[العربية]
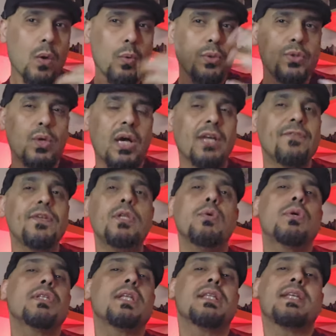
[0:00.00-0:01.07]
وانتم عارفين
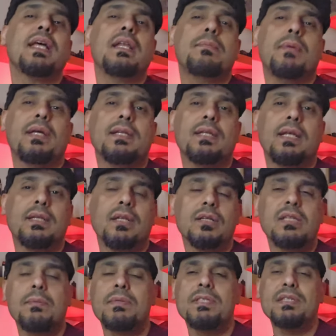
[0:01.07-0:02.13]
وكنت اتكلم عن
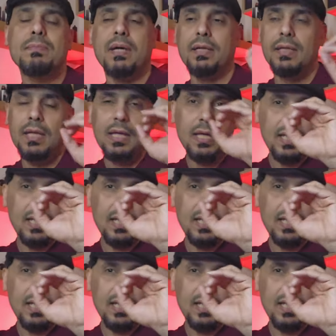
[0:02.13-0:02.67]
هالنقطه من زمان